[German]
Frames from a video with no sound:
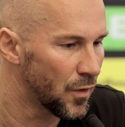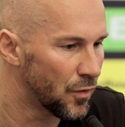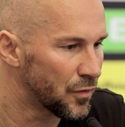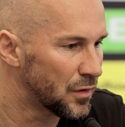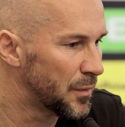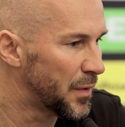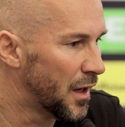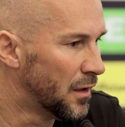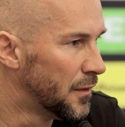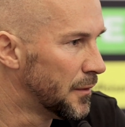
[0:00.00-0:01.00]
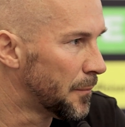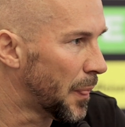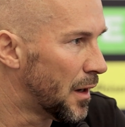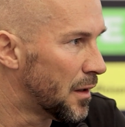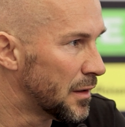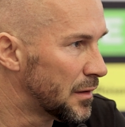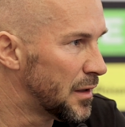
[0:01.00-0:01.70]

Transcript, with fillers: ja, von dem her äh,